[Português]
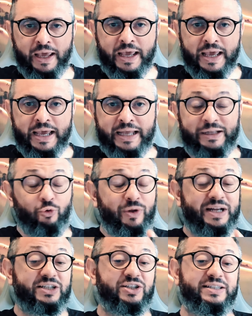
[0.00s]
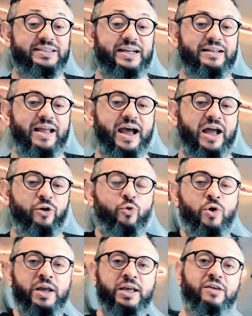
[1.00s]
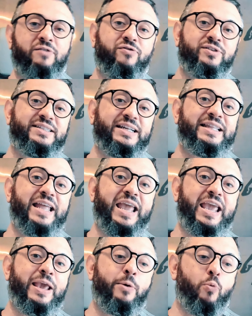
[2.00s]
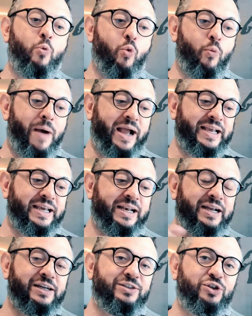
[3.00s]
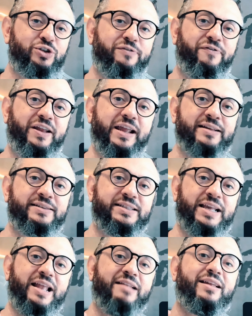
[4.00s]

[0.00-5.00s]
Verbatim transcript: Então, neste cenário que você tem uma grande diferença entre as